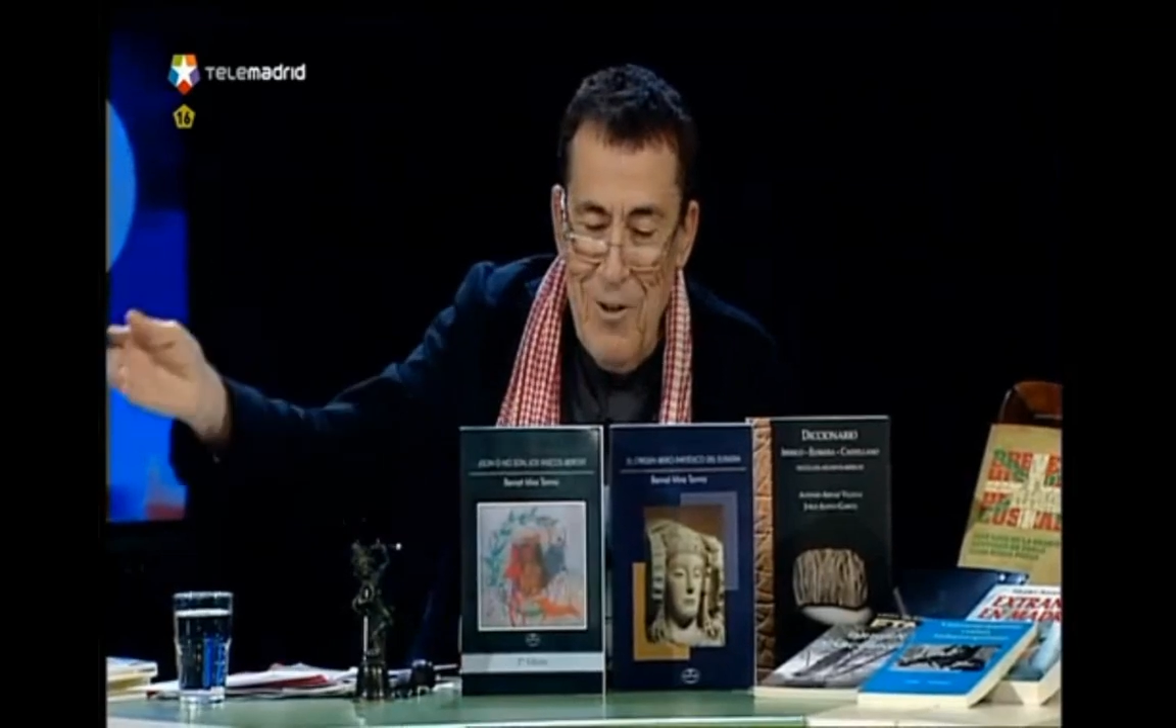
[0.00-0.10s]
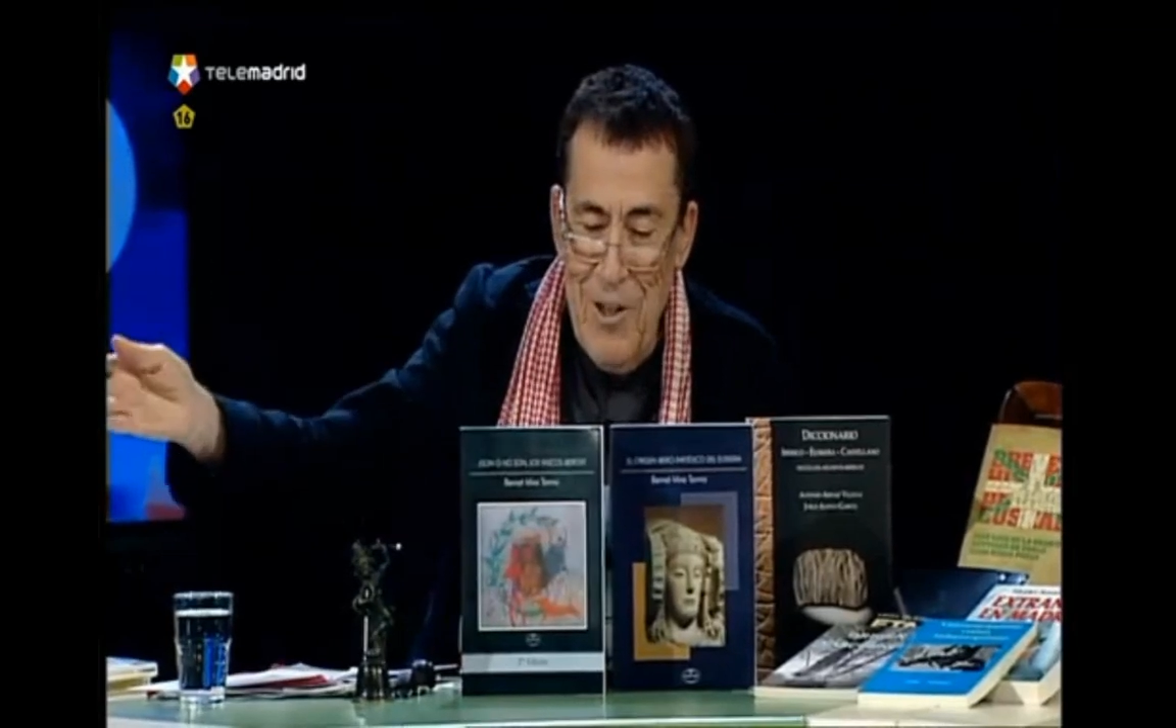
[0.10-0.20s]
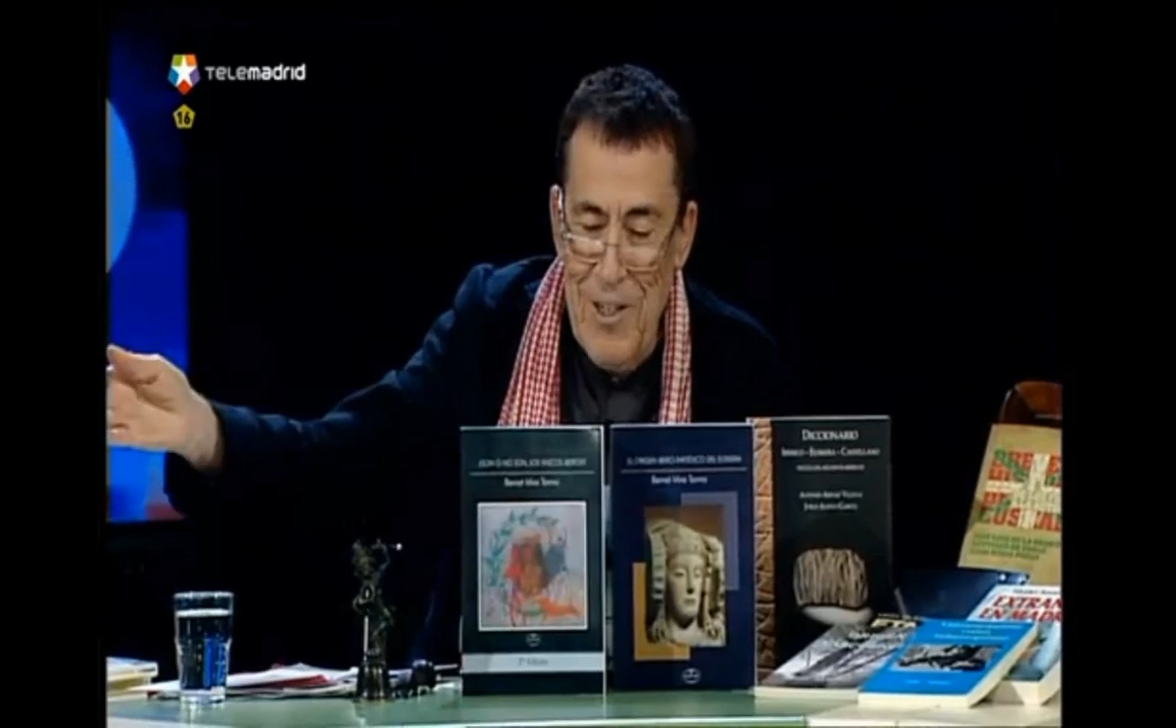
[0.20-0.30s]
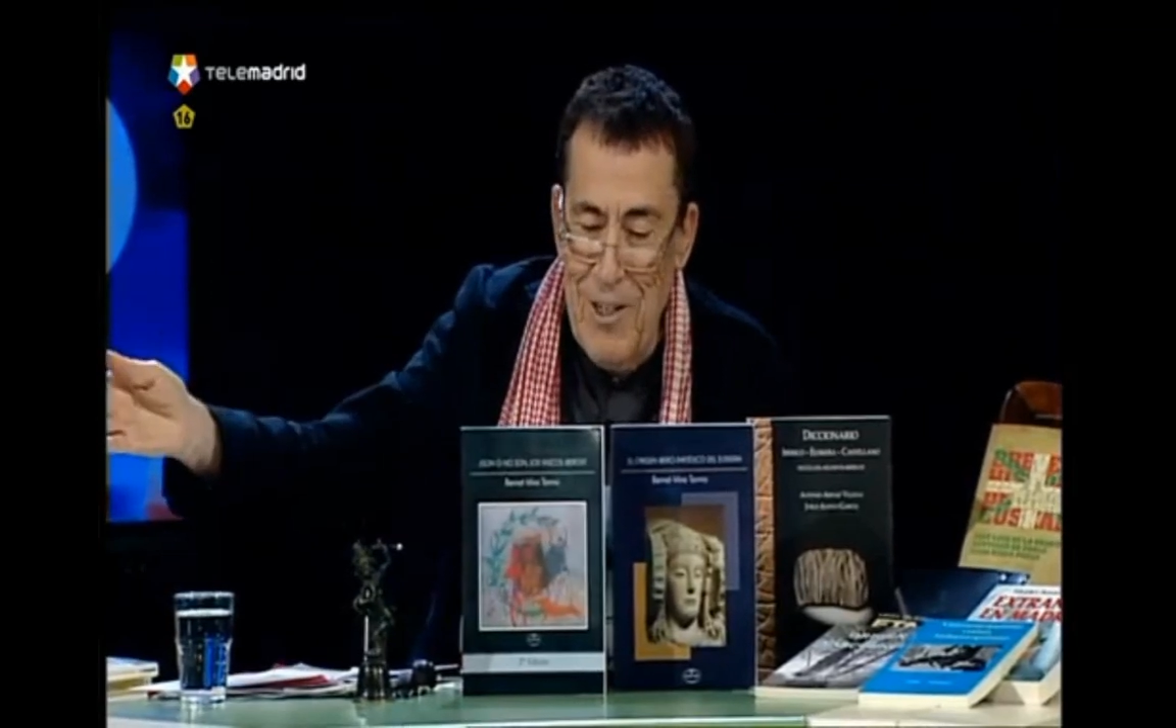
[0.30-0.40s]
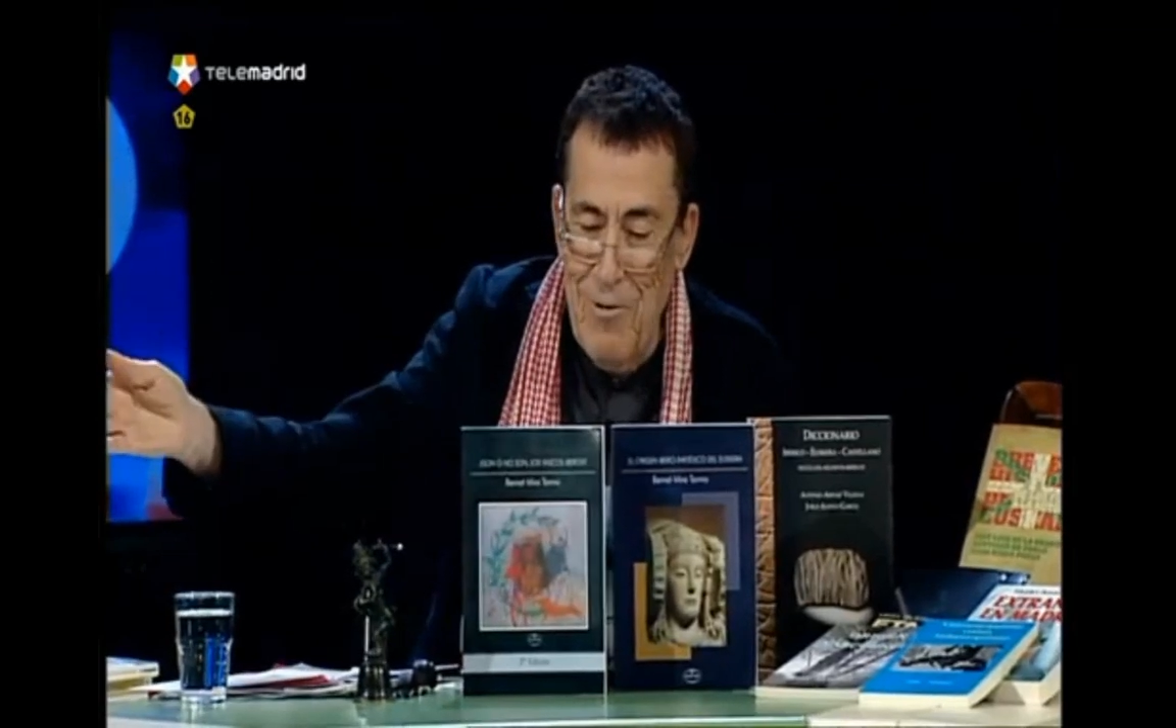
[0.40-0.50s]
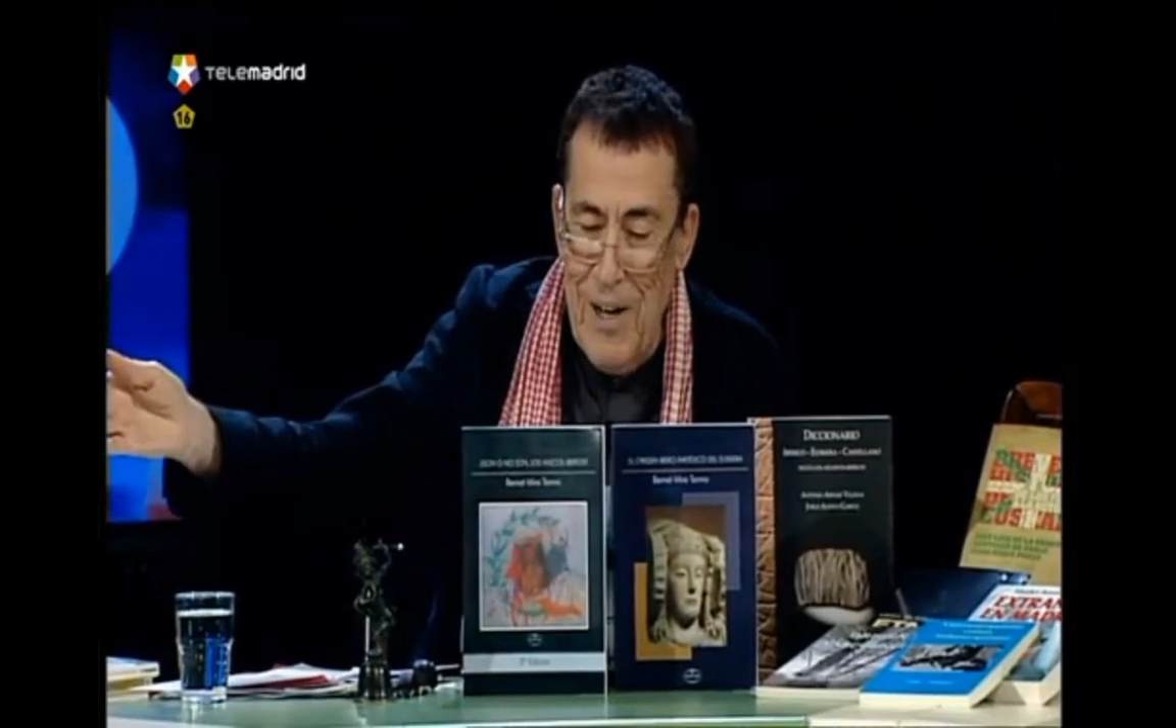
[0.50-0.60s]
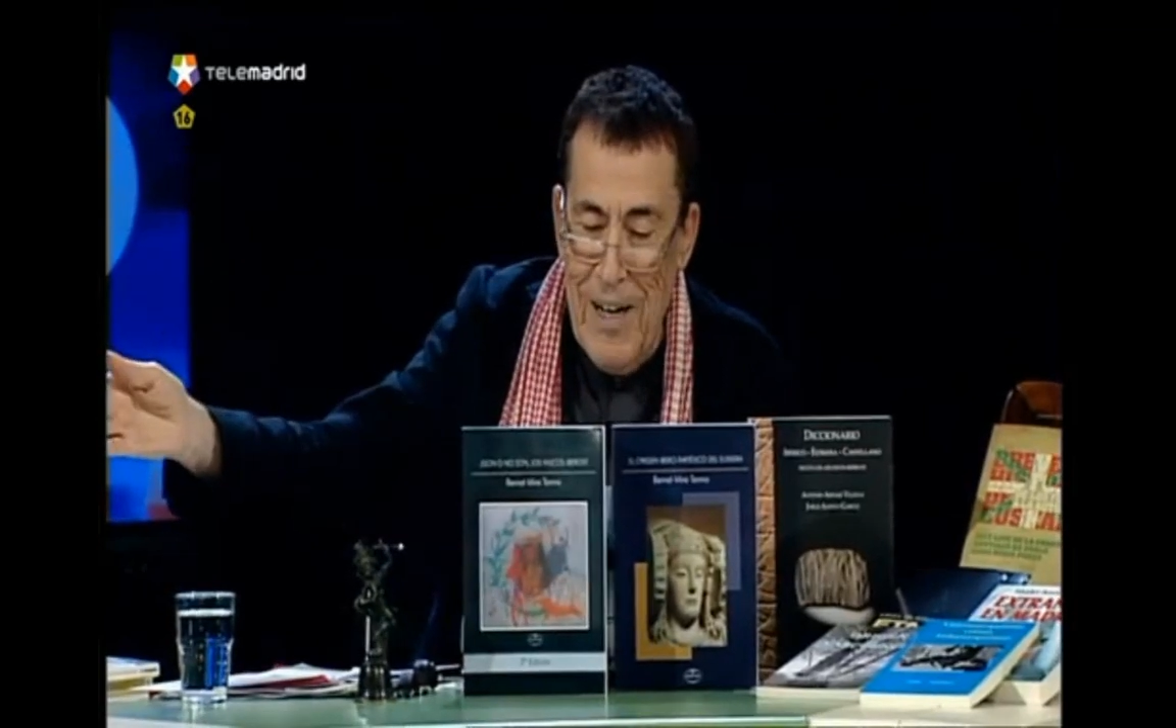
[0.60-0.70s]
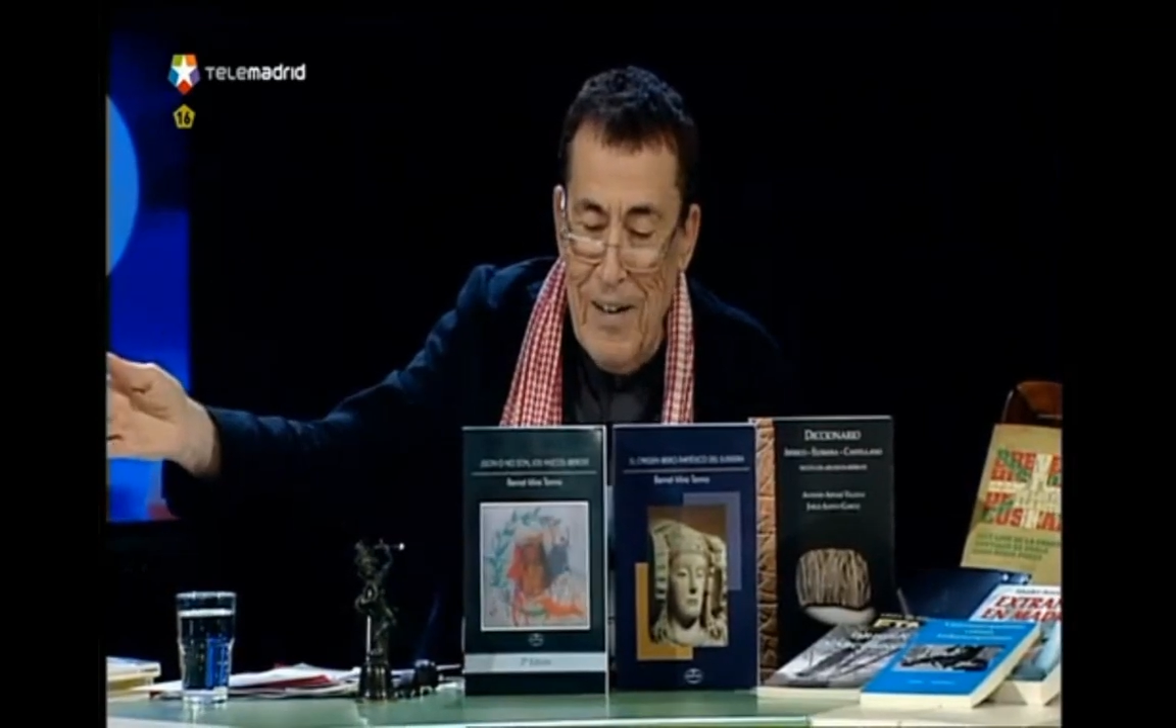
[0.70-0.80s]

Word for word: Tú dices que es una